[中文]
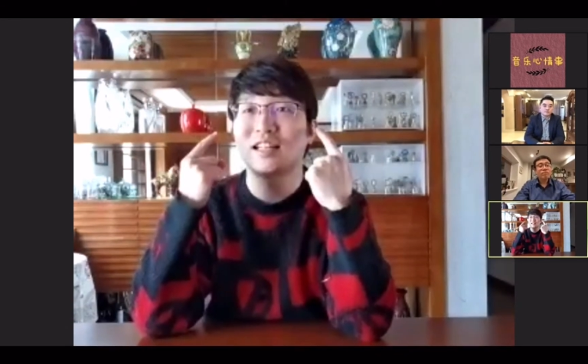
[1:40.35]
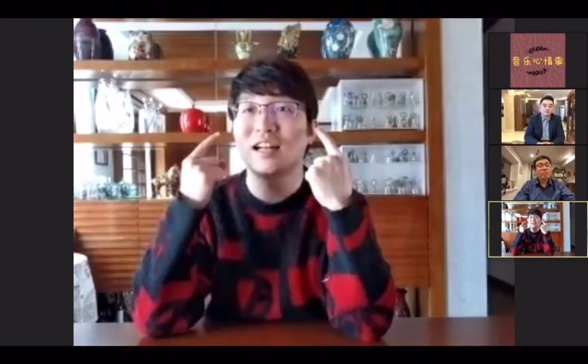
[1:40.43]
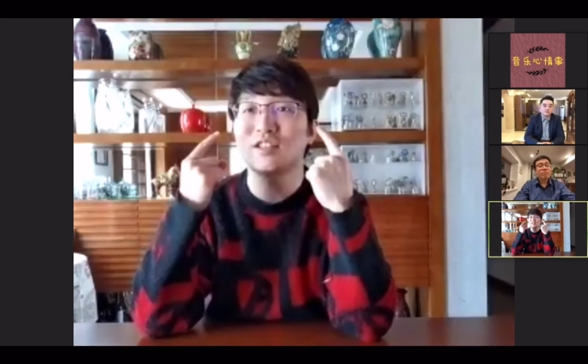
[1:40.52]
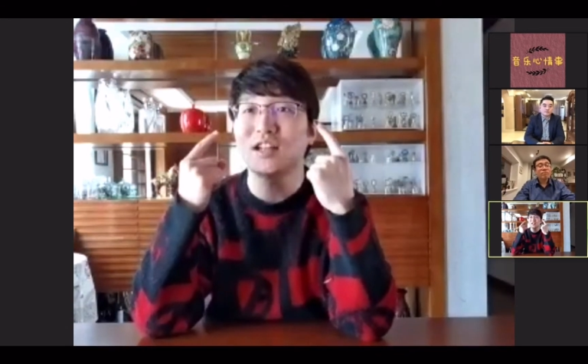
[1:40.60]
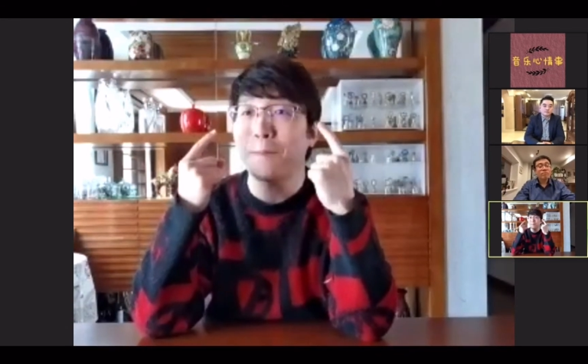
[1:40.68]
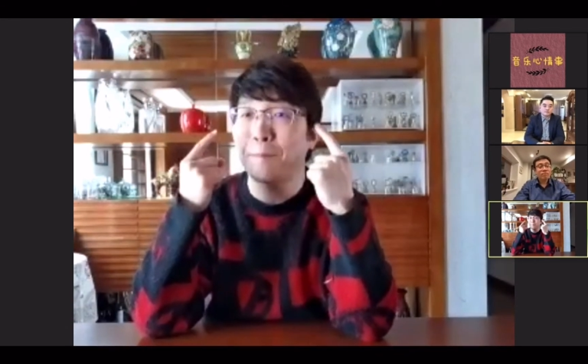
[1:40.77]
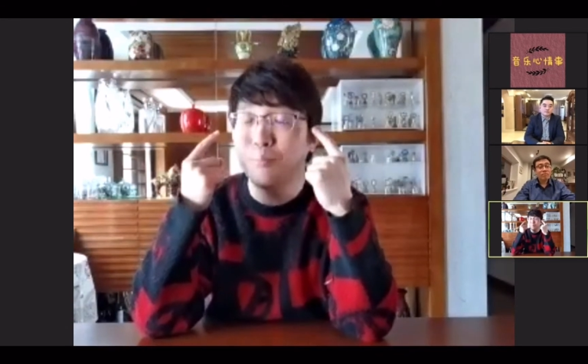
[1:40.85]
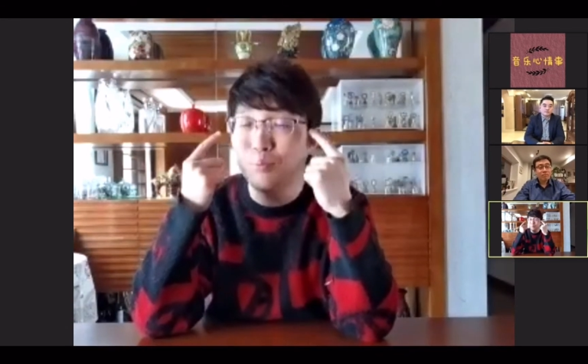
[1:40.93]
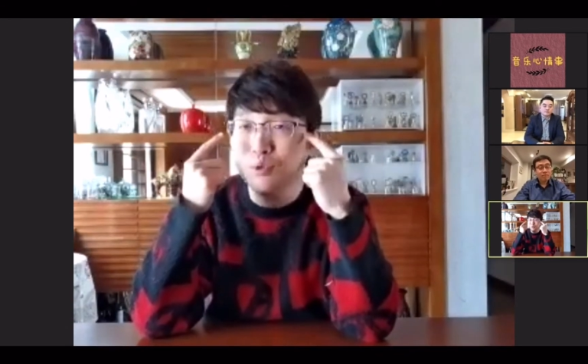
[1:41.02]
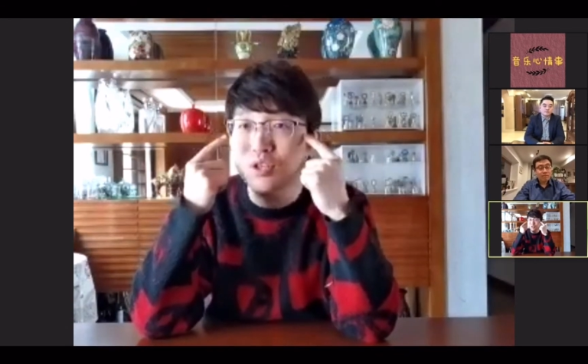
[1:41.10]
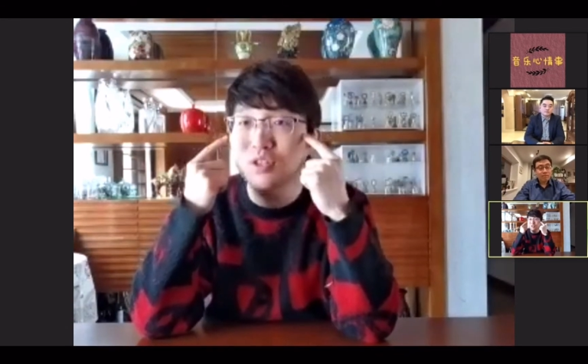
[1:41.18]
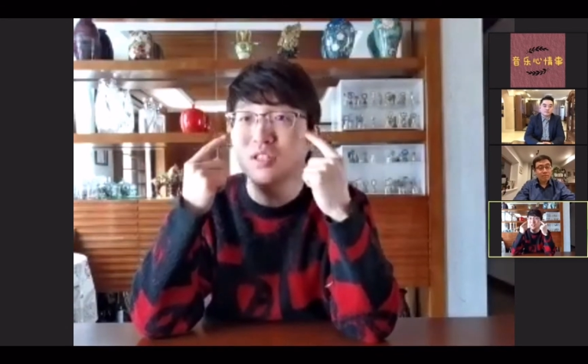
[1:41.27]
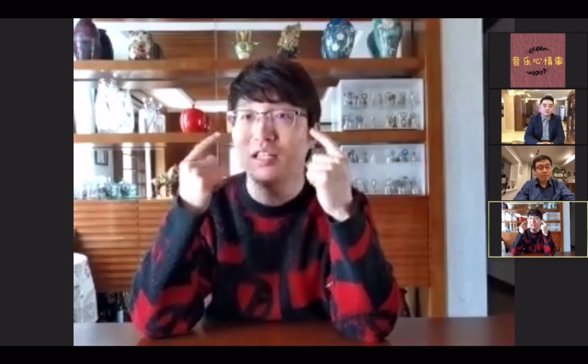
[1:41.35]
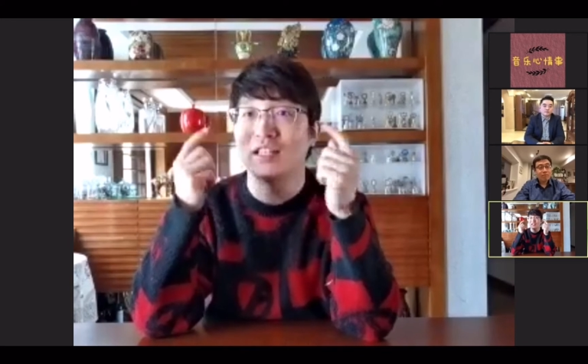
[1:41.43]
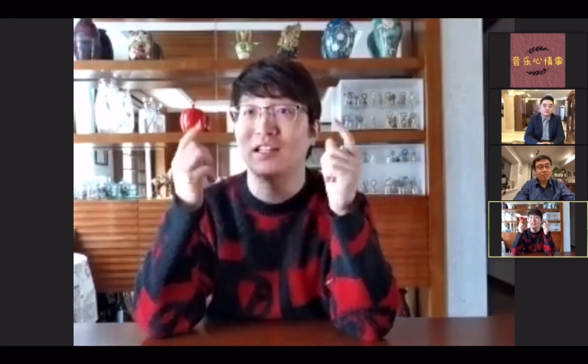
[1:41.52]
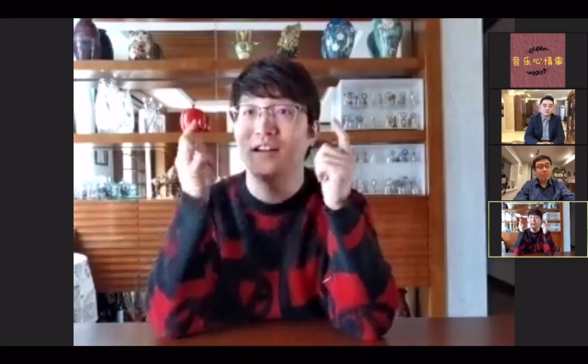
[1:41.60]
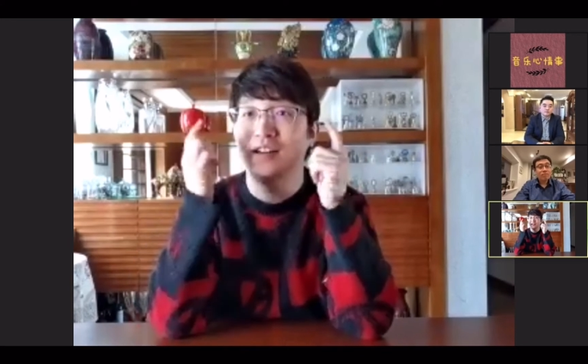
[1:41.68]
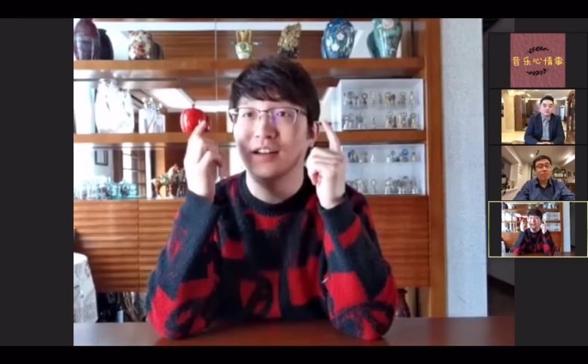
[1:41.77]
但是它不是你
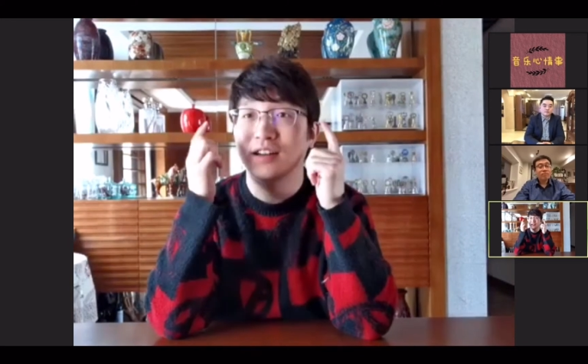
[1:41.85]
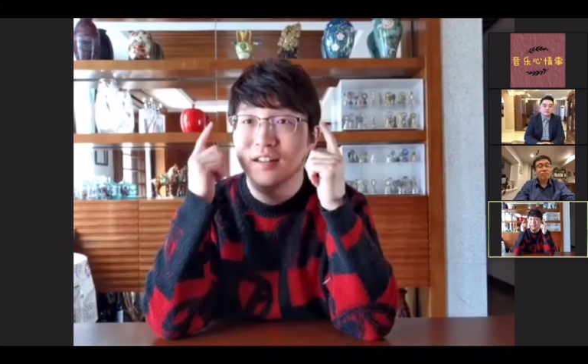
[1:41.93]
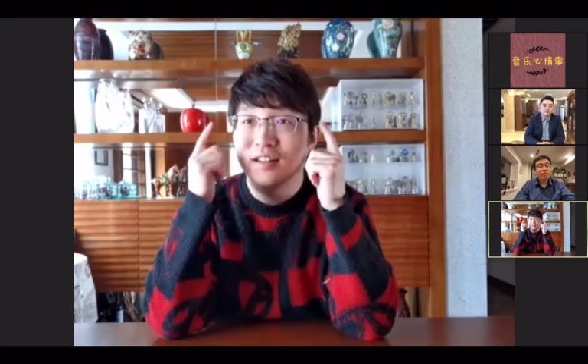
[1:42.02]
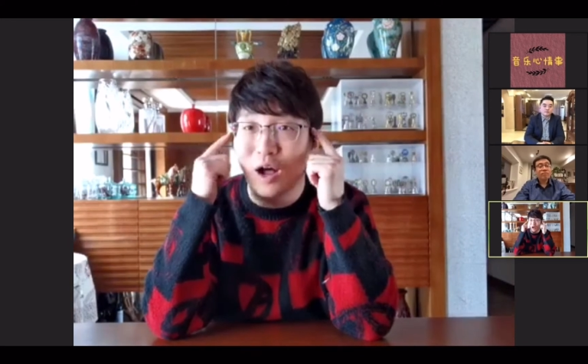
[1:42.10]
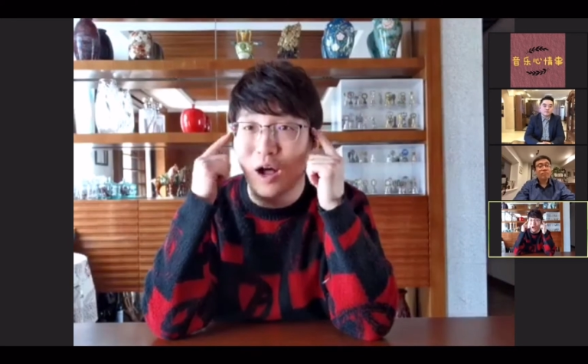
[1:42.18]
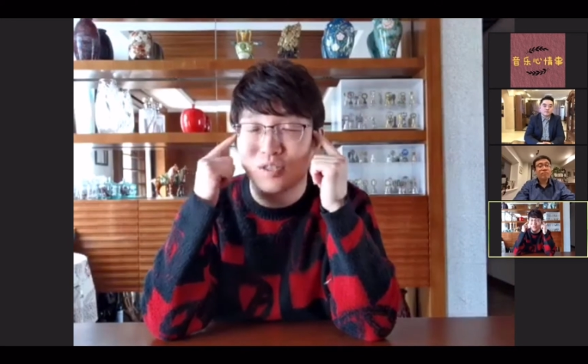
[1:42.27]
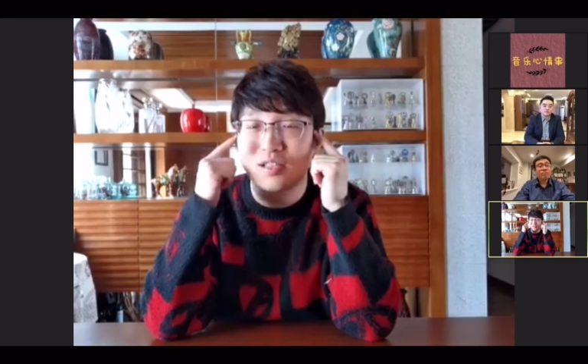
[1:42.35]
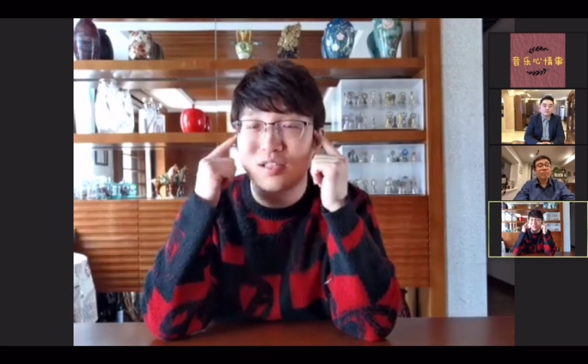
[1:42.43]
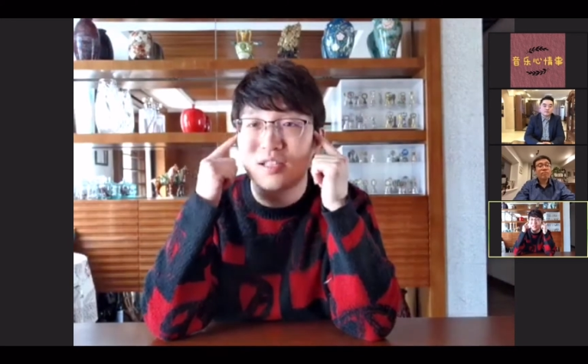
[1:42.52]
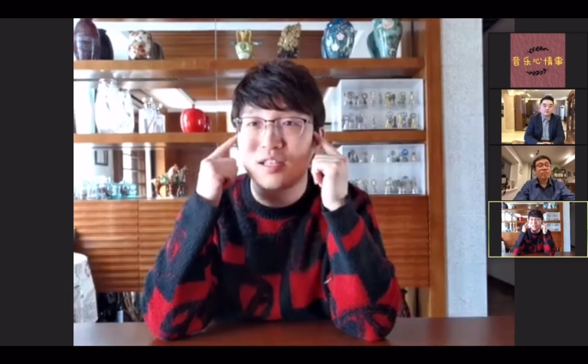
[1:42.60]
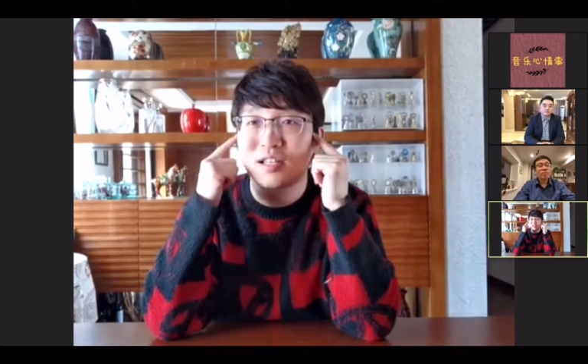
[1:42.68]
的脑子记忆了，